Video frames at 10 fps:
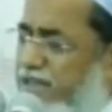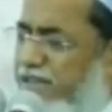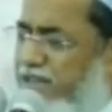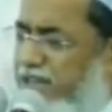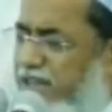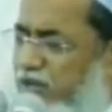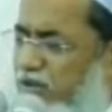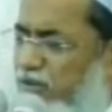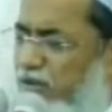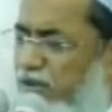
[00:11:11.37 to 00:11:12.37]
কাছে ক্লিয়ার
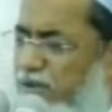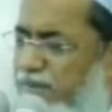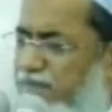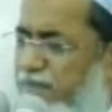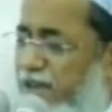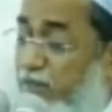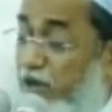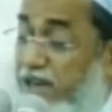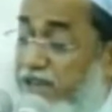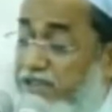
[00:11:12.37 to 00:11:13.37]
করব। এই
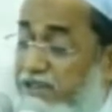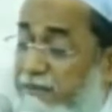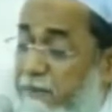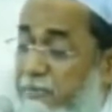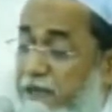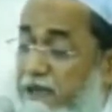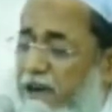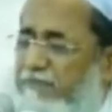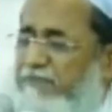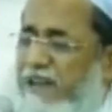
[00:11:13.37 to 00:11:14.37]
বলে রাখছি
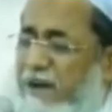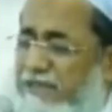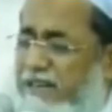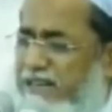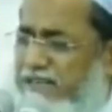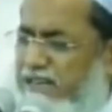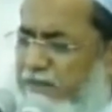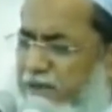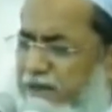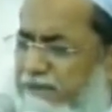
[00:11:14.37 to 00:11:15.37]
আপনারা আমাদের কাছে
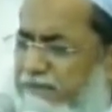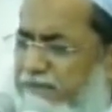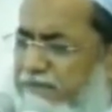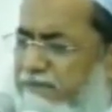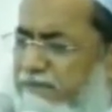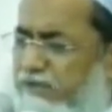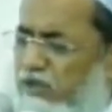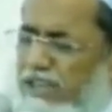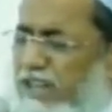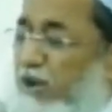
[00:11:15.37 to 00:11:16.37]
আসবেন
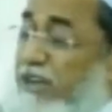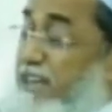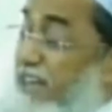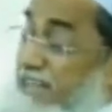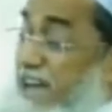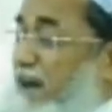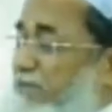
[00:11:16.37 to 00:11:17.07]
যদি ওই কেতাব